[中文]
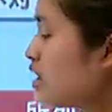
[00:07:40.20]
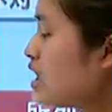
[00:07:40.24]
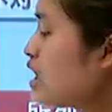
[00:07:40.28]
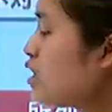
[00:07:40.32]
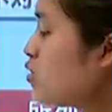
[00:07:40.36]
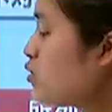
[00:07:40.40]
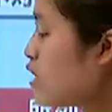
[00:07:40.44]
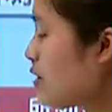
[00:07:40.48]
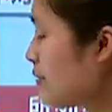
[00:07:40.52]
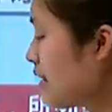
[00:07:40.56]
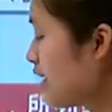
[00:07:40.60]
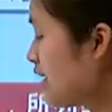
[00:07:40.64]

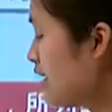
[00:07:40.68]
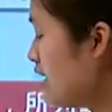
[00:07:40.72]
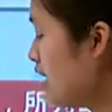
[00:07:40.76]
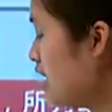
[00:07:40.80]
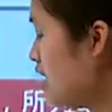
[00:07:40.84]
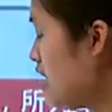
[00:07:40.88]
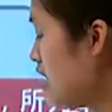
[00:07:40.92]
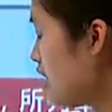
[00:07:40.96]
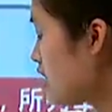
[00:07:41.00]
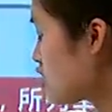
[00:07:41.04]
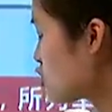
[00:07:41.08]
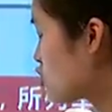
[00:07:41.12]
那我们
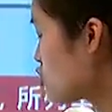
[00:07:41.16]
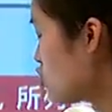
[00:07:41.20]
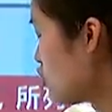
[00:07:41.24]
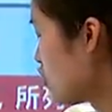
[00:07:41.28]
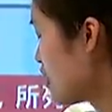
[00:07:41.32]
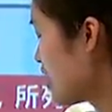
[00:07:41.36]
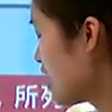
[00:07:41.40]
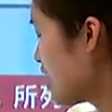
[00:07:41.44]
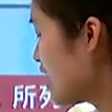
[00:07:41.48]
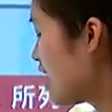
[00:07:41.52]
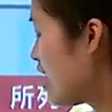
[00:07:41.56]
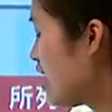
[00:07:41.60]

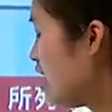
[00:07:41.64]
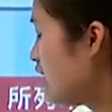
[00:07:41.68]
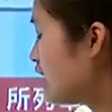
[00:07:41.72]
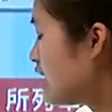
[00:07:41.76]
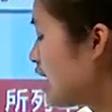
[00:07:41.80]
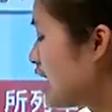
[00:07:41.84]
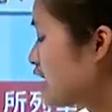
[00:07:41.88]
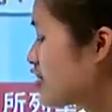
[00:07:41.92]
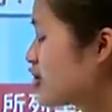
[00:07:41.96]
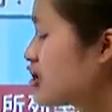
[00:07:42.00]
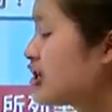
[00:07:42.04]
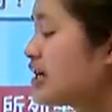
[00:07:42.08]
注意，
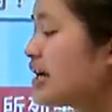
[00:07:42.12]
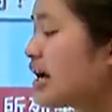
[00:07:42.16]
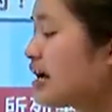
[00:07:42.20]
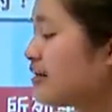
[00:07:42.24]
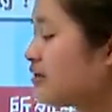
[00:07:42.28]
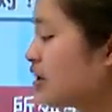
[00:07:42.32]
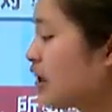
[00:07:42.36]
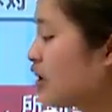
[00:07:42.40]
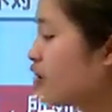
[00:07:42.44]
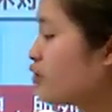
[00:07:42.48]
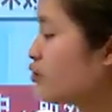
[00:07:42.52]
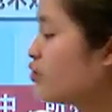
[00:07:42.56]
那这
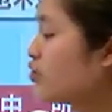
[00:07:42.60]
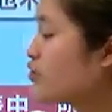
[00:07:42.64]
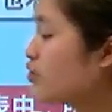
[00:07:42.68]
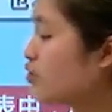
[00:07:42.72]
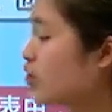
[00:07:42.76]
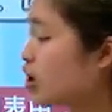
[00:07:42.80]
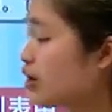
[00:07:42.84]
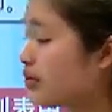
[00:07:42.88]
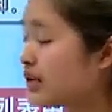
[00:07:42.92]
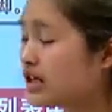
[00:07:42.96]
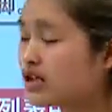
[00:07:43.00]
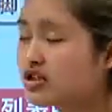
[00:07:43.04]
样呢，运
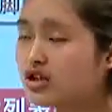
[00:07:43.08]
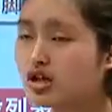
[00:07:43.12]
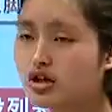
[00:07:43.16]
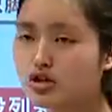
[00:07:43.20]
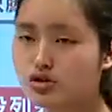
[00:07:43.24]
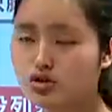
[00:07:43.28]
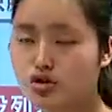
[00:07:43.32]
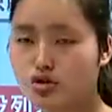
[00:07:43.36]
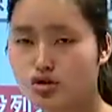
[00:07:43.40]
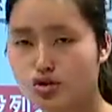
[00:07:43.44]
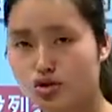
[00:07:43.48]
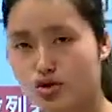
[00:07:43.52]
用我们
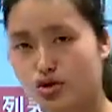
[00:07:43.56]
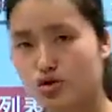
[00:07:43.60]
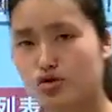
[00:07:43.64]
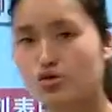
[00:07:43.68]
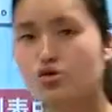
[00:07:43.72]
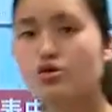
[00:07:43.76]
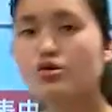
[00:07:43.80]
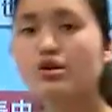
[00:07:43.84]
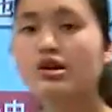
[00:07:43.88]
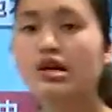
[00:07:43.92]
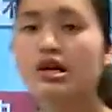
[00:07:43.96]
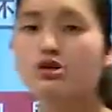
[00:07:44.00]
这种取
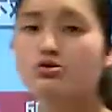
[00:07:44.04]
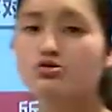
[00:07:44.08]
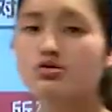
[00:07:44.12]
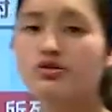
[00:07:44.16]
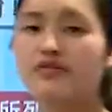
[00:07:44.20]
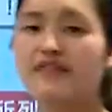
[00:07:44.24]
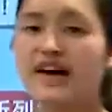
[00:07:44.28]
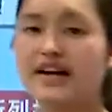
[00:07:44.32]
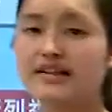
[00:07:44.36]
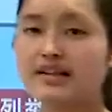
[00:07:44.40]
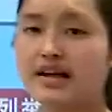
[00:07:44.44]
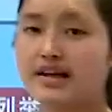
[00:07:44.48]
中列
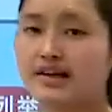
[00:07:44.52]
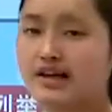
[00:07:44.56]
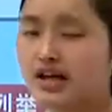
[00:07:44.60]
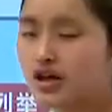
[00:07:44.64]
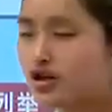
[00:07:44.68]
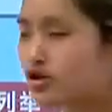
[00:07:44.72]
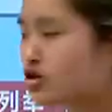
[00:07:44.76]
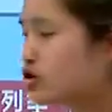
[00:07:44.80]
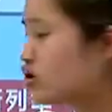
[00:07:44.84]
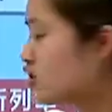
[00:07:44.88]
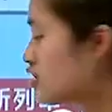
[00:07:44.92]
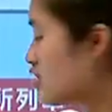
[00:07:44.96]
举法呢，
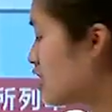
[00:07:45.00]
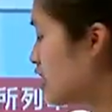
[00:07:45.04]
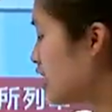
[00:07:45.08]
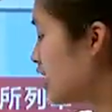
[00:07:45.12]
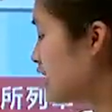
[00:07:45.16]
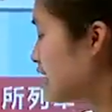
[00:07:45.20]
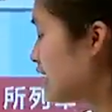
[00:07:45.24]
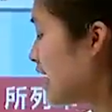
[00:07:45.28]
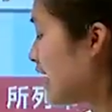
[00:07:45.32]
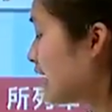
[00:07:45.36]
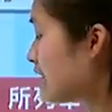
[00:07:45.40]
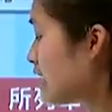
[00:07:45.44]
也是可
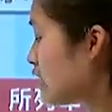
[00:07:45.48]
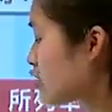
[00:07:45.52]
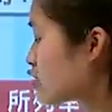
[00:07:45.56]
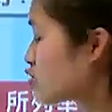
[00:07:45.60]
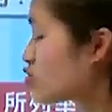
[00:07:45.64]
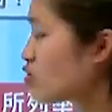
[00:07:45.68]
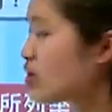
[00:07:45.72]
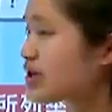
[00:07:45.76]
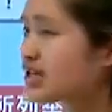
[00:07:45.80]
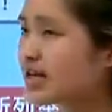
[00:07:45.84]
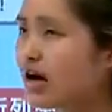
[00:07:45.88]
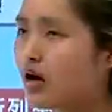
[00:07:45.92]
以大大
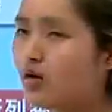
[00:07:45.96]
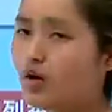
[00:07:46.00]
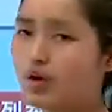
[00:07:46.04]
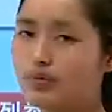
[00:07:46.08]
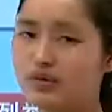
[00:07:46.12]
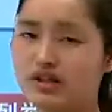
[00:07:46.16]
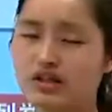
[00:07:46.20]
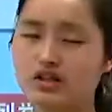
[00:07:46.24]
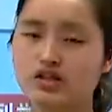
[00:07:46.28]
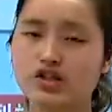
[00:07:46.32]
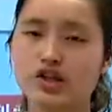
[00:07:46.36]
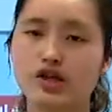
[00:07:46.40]
缩小
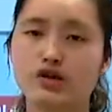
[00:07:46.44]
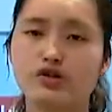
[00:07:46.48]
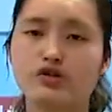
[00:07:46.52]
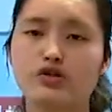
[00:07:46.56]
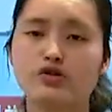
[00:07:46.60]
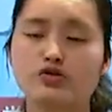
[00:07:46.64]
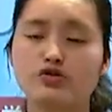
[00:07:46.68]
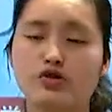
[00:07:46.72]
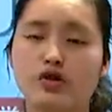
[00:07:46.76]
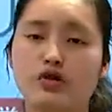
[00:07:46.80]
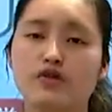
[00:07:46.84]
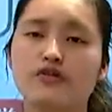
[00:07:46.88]
我们的这
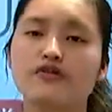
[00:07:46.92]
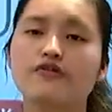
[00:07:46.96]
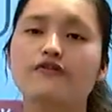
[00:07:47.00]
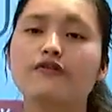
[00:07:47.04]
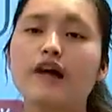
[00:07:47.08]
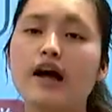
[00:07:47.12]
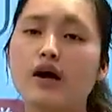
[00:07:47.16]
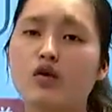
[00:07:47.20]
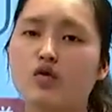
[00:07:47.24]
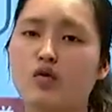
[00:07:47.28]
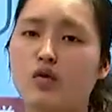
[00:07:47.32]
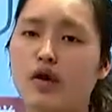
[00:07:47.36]
一种
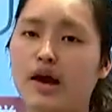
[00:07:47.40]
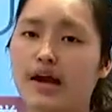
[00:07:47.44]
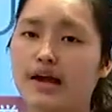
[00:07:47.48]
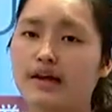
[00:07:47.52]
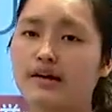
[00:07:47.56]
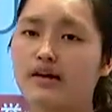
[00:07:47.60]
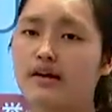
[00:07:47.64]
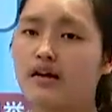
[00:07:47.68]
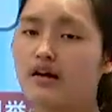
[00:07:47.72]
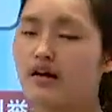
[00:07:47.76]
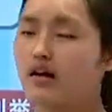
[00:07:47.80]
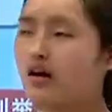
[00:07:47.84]
范
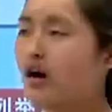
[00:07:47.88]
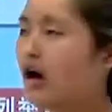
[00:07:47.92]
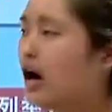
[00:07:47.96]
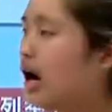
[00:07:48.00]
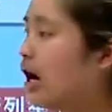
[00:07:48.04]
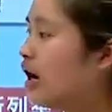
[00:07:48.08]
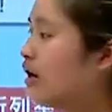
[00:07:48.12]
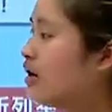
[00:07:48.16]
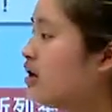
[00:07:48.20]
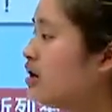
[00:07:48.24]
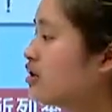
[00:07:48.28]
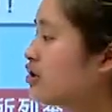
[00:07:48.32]
围
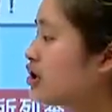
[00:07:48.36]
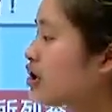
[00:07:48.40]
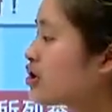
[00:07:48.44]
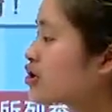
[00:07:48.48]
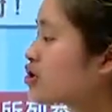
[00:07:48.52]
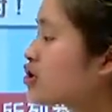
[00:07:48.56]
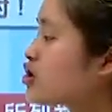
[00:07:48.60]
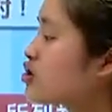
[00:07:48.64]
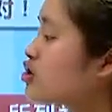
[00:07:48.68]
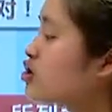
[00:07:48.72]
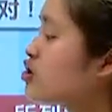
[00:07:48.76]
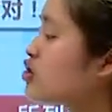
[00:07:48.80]
啊。
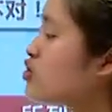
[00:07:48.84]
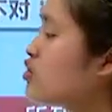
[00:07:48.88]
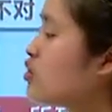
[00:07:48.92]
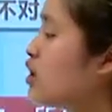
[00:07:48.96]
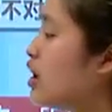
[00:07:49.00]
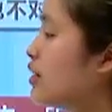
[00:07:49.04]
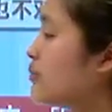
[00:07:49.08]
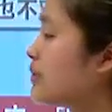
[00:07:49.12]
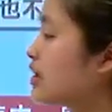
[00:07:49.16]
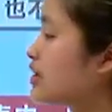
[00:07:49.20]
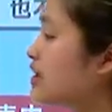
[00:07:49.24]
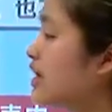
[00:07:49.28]
那这是
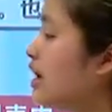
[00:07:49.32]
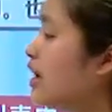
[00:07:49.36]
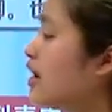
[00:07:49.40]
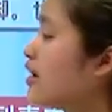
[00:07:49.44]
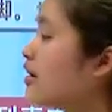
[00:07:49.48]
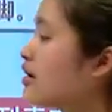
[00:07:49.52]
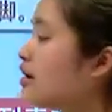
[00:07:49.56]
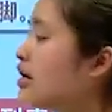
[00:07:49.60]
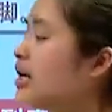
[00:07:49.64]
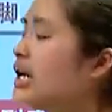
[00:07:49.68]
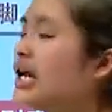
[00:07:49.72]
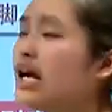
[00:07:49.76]
我们
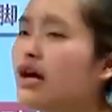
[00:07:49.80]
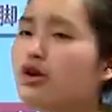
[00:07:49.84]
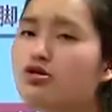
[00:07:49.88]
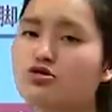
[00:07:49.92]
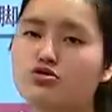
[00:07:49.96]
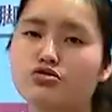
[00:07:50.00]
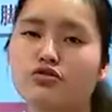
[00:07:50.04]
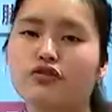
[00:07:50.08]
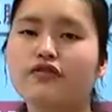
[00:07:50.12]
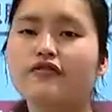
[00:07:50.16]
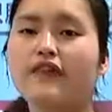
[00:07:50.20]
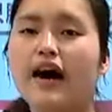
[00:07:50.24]
的
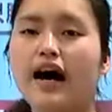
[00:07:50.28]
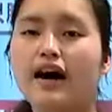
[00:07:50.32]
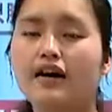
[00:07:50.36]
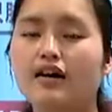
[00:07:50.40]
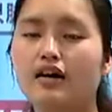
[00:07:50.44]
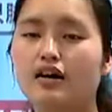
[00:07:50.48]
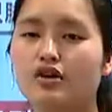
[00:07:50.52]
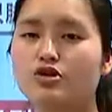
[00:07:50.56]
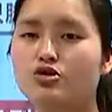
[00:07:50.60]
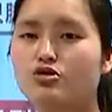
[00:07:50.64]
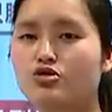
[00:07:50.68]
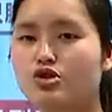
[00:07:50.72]
列举法，
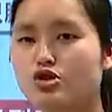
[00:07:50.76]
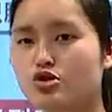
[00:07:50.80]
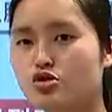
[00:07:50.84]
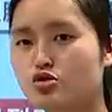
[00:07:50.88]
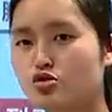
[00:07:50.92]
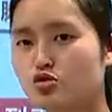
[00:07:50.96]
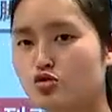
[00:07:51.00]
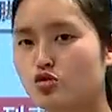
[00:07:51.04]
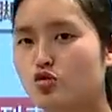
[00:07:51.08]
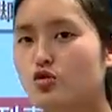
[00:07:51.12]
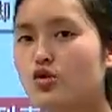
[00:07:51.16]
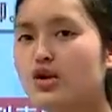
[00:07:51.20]
就是
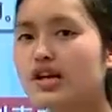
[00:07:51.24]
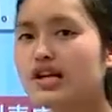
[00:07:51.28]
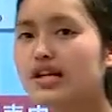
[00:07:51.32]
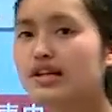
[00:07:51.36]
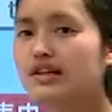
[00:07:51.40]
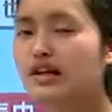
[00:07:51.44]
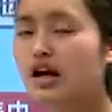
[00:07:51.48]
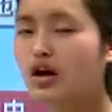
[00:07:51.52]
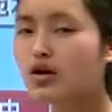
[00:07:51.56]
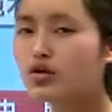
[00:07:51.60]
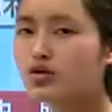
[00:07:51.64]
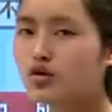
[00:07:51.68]
逐
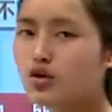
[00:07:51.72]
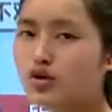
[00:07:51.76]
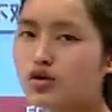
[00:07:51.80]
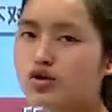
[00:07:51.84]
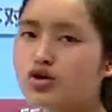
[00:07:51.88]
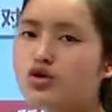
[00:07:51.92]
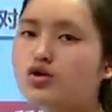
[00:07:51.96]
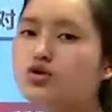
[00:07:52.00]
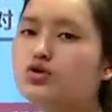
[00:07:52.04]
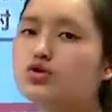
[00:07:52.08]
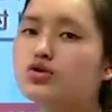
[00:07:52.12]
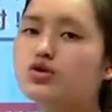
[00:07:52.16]
一的
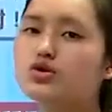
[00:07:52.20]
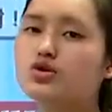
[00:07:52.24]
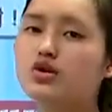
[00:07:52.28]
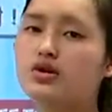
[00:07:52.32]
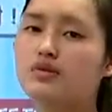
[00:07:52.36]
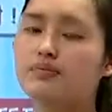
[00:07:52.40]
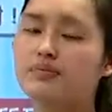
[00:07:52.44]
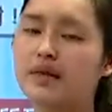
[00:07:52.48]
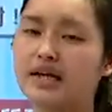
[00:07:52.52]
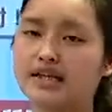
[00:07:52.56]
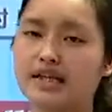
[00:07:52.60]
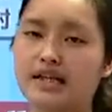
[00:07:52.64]
用数
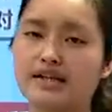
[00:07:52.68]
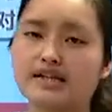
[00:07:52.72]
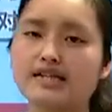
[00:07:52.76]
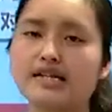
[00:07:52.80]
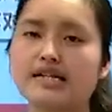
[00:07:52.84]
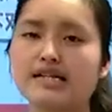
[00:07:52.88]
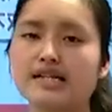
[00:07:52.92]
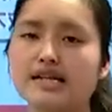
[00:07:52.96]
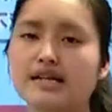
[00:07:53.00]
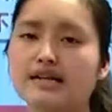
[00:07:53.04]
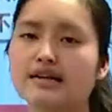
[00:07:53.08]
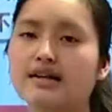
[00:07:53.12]
据把它
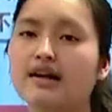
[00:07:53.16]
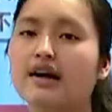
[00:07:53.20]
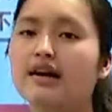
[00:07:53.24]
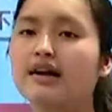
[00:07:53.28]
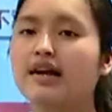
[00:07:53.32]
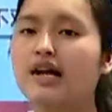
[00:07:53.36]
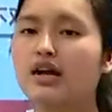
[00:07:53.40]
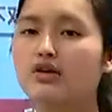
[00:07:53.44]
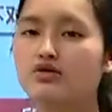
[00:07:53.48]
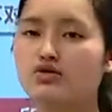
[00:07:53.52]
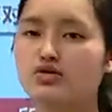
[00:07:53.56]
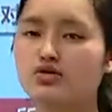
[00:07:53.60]
进行一
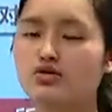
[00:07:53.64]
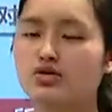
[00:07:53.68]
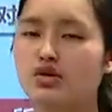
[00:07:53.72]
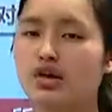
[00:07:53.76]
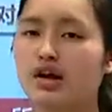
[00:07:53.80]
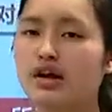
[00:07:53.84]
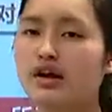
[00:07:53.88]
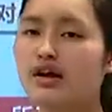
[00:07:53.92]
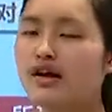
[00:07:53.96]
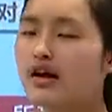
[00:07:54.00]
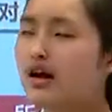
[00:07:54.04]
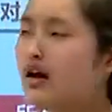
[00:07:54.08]
个列
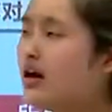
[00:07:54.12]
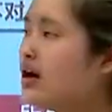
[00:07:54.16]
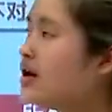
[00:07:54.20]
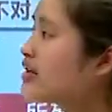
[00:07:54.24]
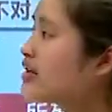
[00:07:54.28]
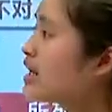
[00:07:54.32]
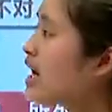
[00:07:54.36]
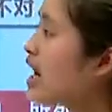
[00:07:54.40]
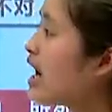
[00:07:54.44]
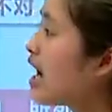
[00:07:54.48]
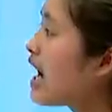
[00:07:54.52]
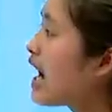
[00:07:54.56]
举。
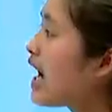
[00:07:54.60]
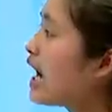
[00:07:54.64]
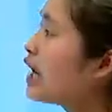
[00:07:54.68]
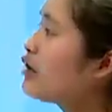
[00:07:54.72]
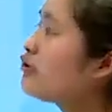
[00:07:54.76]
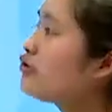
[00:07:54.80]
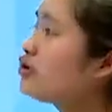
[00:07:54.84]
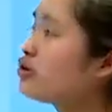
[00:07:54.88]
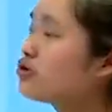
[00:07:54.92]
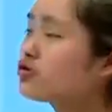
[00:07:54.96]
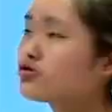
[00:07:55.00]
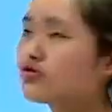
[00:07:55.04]
那
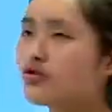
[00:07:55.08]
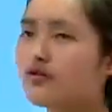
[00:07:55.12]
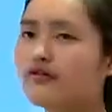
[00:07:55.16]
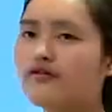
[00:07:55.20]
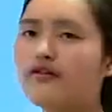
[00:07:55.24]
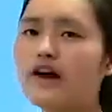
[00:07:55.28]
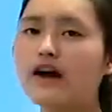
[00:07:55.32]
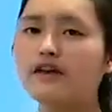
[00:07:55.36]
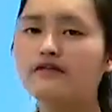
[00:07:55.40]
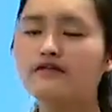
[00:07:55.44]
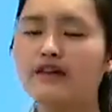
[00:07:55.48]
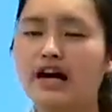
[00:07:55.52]
还有一
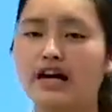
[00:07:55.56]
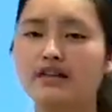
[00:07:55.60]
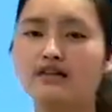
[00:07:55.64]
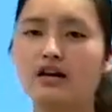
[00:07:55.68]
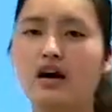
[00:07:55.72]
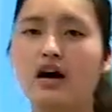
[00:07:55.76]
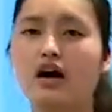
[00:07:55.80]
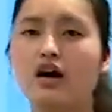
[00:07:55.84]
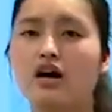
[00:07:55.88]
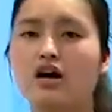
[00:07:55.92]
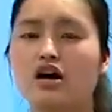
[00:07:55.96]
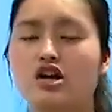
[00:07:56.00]
种方法
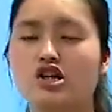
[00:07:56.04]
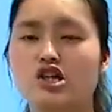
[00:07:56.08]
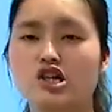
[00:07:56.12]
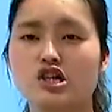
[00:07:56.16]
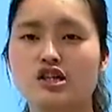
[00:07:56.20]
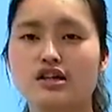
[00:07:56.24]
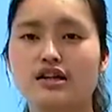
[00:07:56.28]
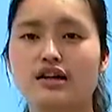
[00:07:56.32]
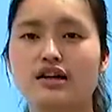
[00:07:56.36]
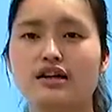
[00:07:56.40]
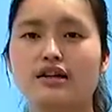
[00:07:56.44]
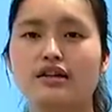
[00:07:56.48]
呢
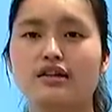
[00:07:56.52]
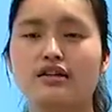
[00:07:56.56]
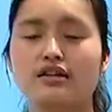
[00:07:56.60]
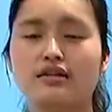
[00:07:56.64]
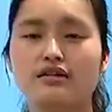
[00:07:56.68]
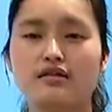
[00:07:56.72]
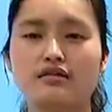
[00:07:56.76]
是。